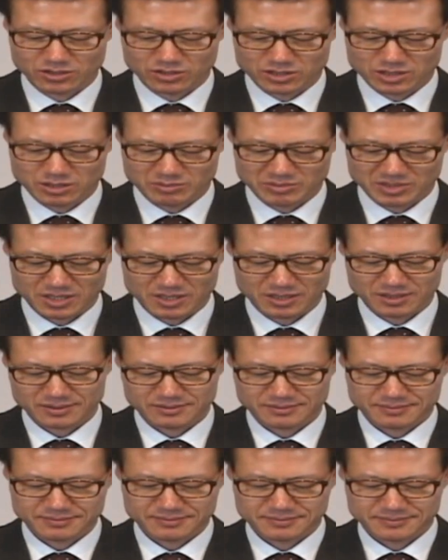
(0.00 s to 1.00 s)
Петр
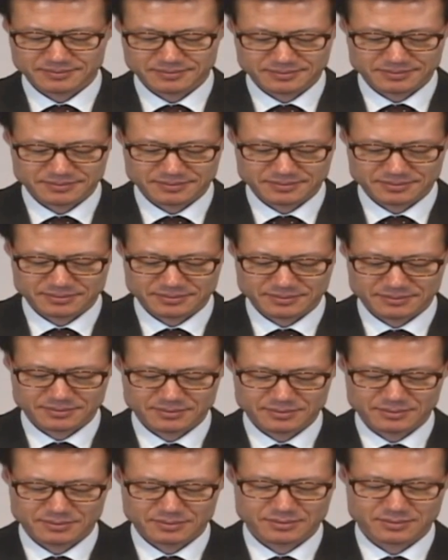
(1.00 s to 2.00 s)
рассказал им о
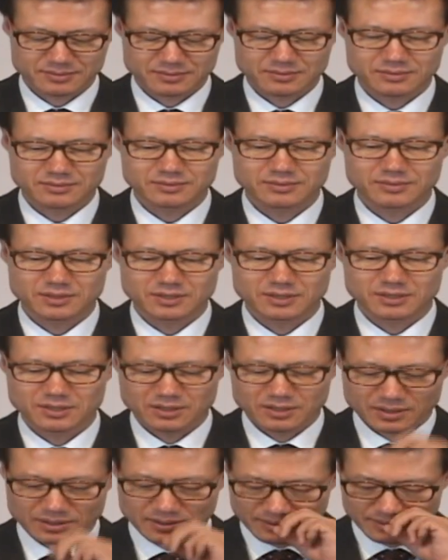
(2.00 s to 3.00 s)
своем
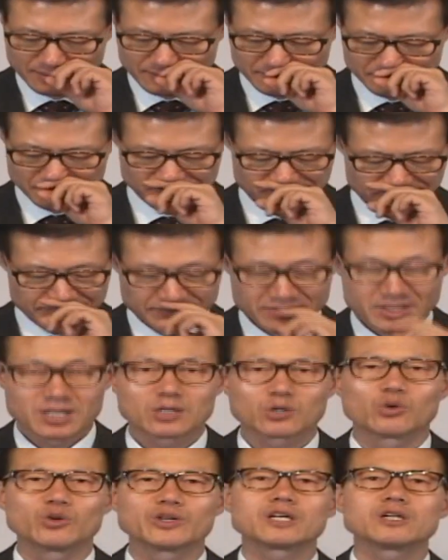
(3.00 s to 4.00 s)
откровении,
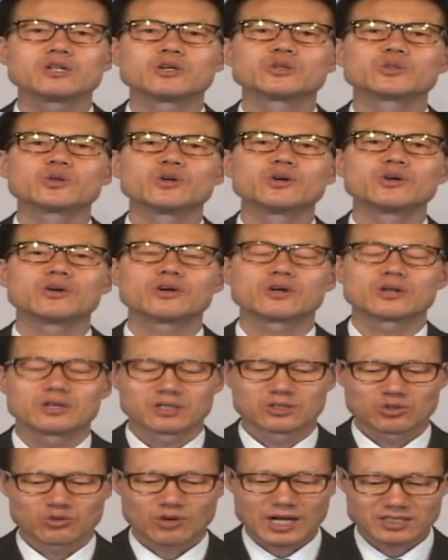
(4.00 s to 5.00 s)
полученном во время
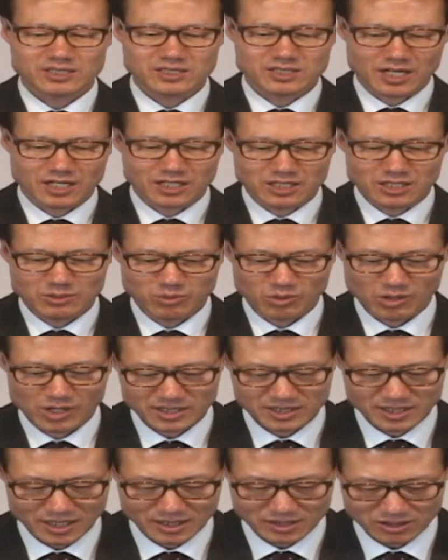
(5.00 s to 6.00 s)
молитвы,
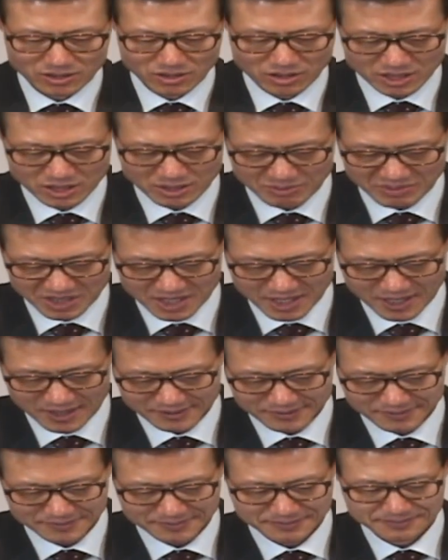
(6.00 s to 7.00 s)
и о том, что
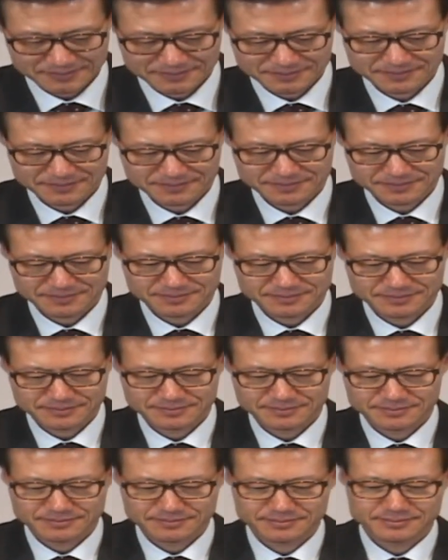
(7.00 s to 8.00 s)
Корнилий тоже
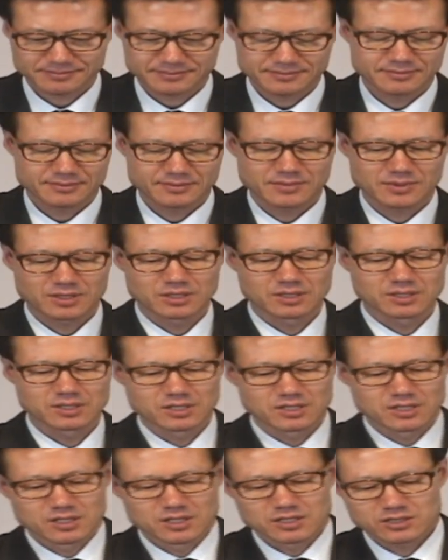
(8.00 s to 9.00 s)
видел
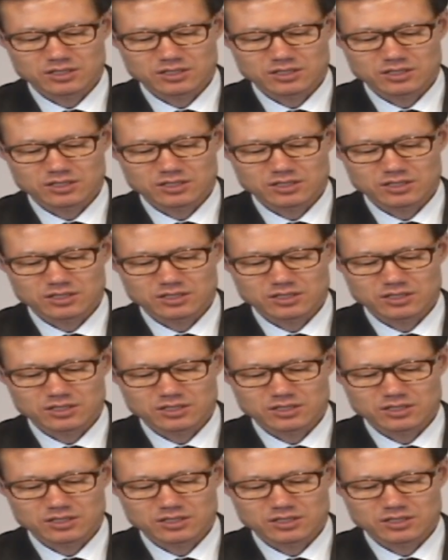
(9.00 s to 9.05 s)
видение.